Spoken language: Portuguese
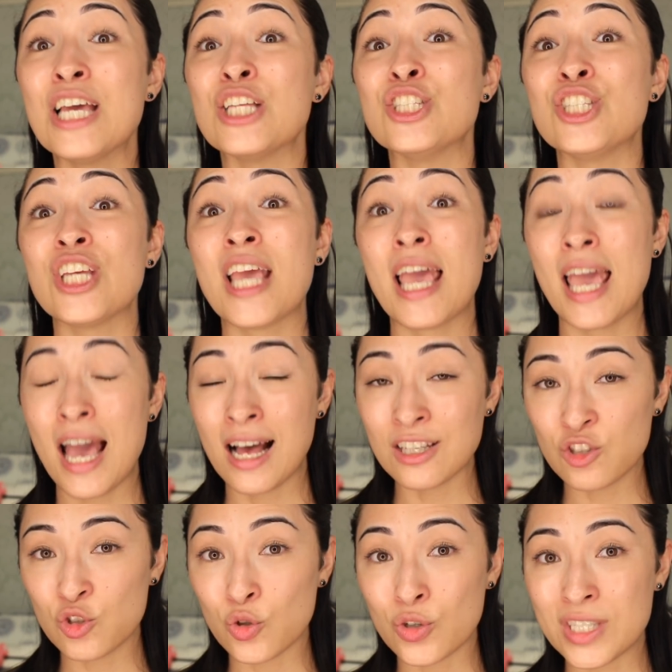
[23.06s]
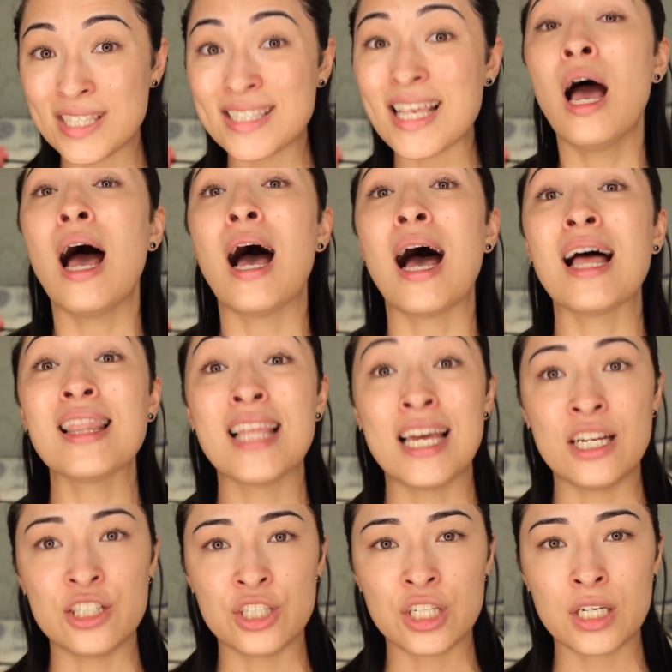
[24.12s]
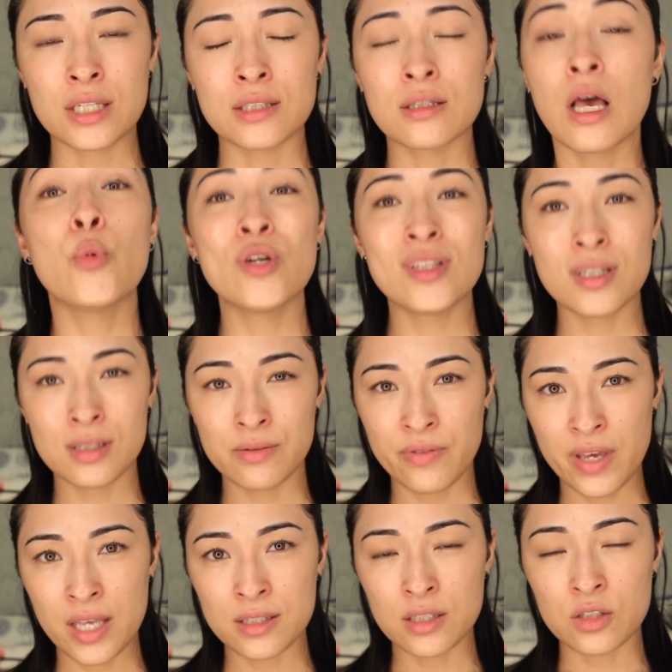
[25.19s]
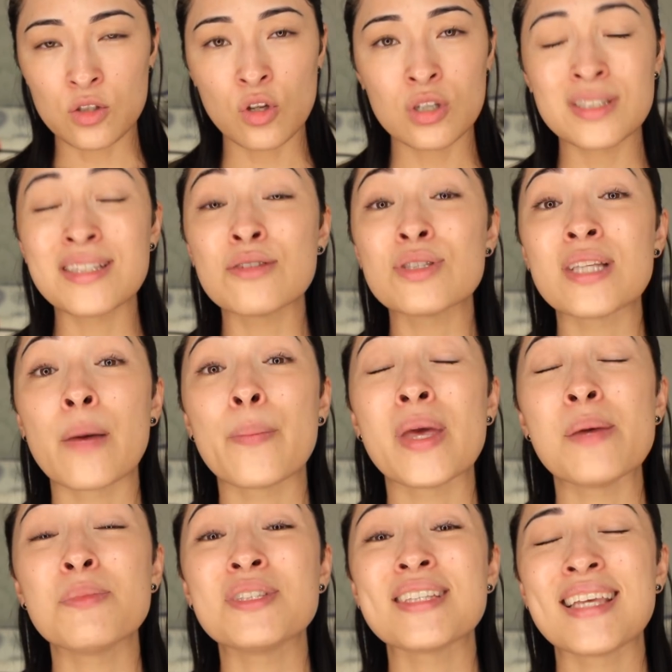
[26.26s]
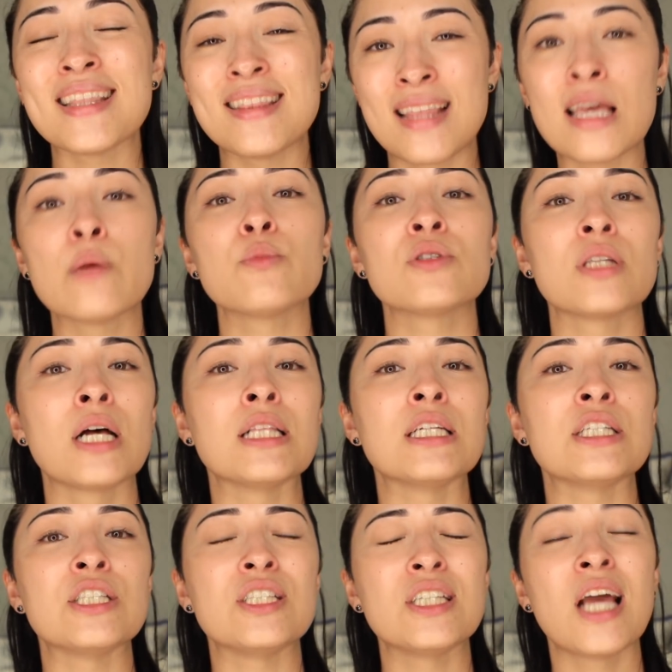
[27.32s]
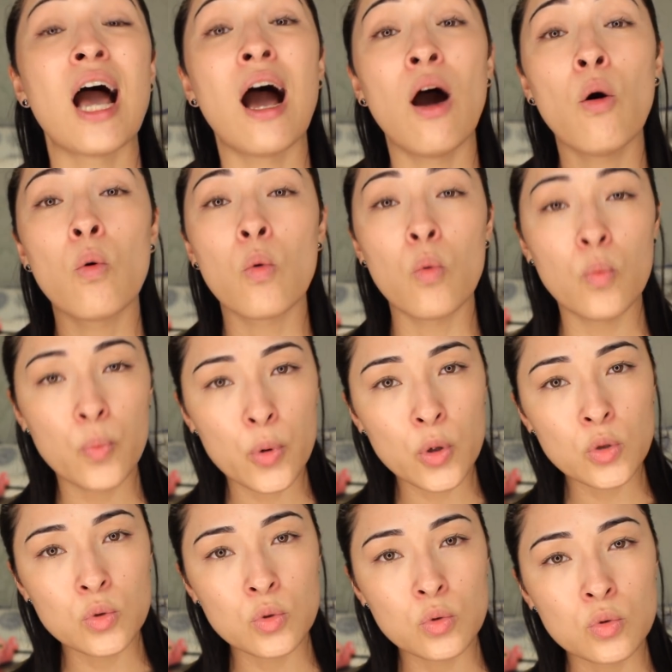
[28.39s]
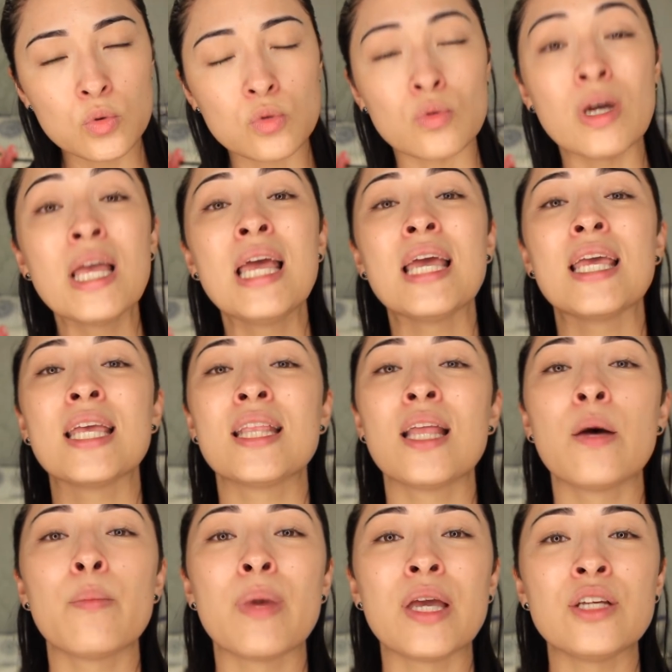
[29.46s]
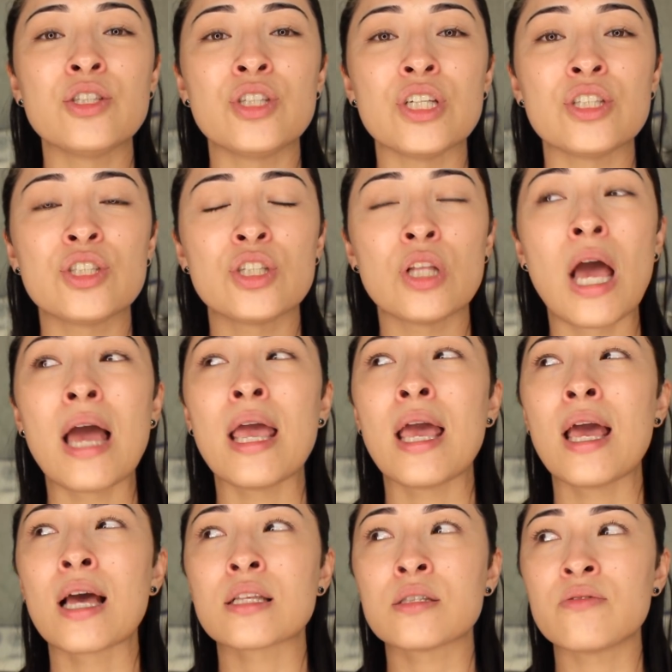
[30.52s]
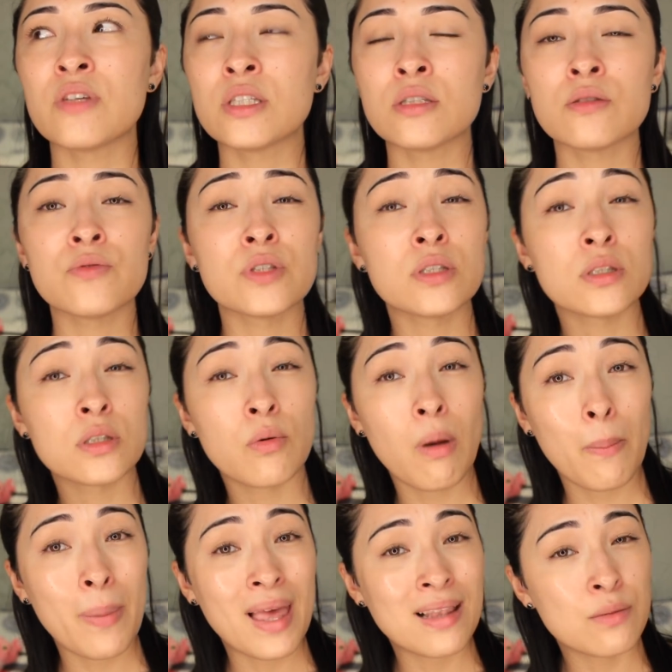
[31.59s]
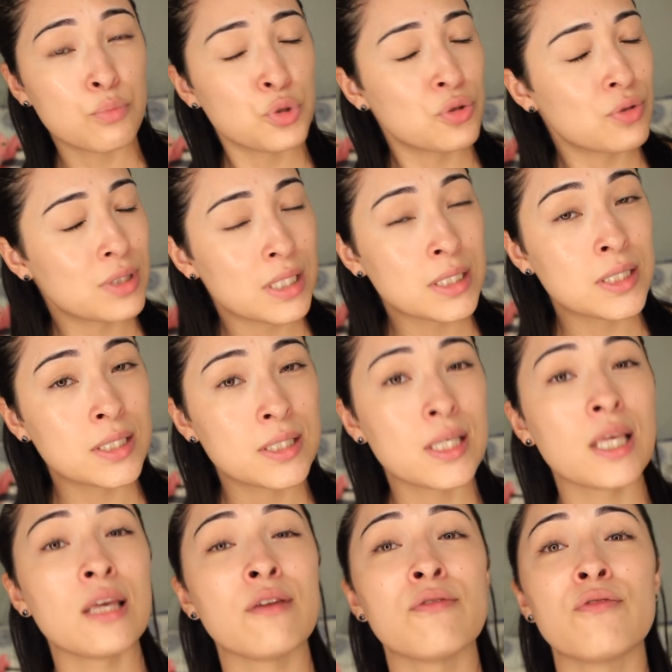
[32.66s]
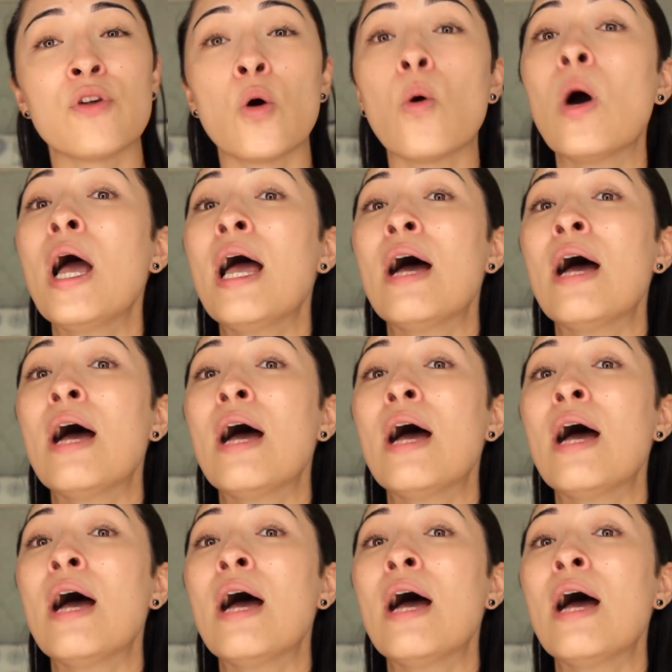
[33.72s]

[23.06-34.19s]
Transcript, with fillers: de reações alérgicas. Muitas vezes nós não sabemos que temos alergia a algum produto. E também, gente, é, às vezes você tem uma pele muito sensível,